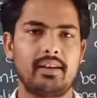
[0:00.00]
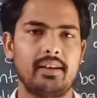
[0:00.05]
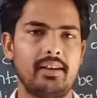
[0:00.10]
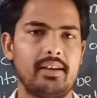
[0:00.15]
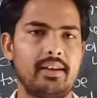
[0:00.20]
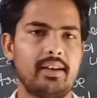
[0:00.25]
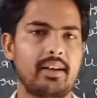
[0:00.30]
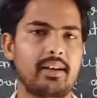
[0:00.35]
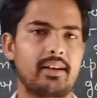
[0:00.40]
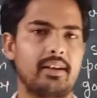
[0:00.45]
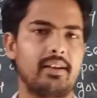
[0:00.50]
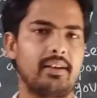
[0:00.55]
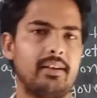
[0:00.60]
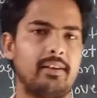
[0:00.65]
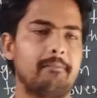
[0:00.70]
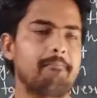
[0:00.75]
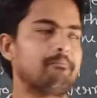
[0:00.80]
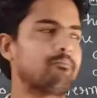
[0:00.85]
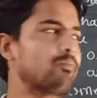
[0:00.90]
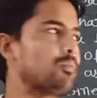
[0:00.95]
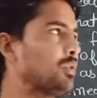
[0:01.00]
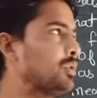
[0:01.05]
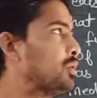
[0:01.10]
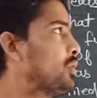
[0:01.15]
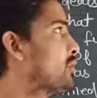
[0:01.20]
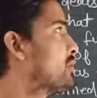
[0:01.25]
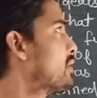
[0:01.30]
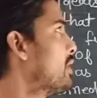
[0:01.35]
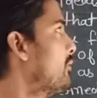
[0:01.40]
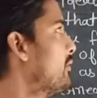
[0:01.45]
इंडिया का है
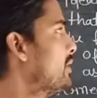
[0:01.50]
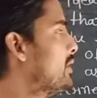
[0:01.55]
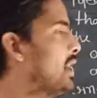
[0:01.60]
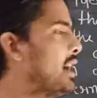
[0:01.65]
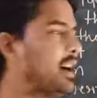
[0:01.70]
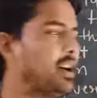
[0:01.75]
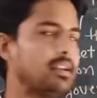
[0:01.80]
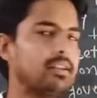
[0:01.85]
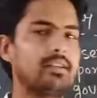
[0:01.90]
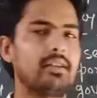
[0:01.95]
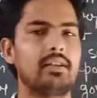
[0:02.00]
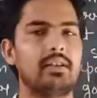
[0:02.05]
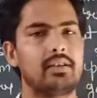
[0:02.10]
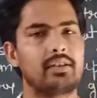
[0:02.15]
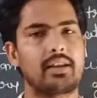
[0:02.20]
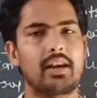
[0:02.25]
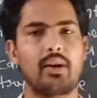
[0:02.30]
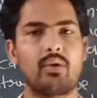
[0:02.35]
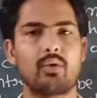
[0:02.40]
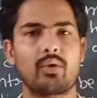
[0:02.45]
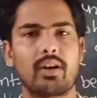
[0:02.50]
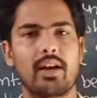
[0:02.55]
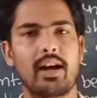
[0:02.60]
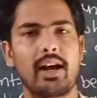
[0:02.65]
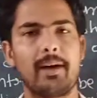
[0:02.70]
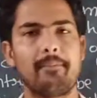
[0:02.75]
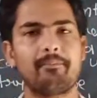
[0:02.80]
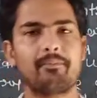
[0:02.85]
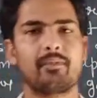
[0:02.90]
तो संविधान क्या हो गया